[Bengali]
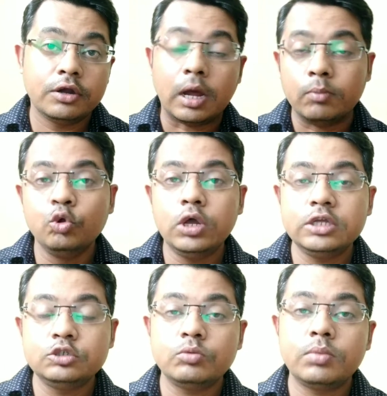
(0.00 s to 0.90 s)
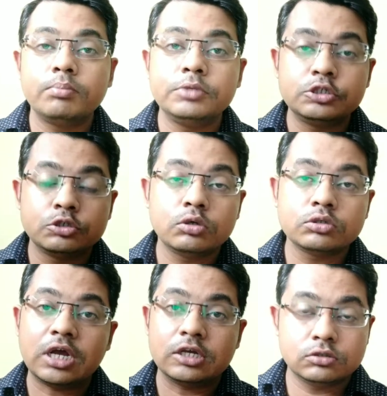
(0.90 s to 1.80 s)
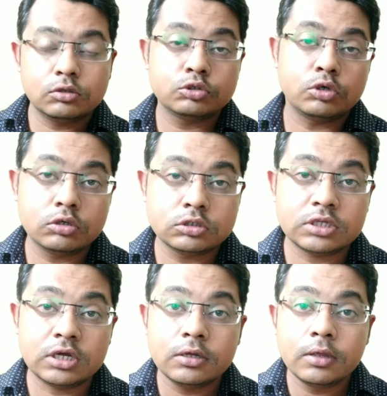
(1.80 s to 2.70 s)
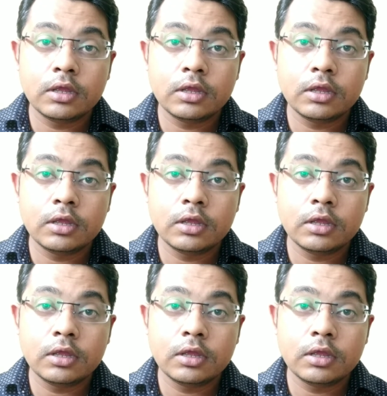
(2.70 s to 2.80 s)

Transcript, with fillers: ডাব্লিউএইচও বা বিশ্ব স্বাস্থ্য সংস্থার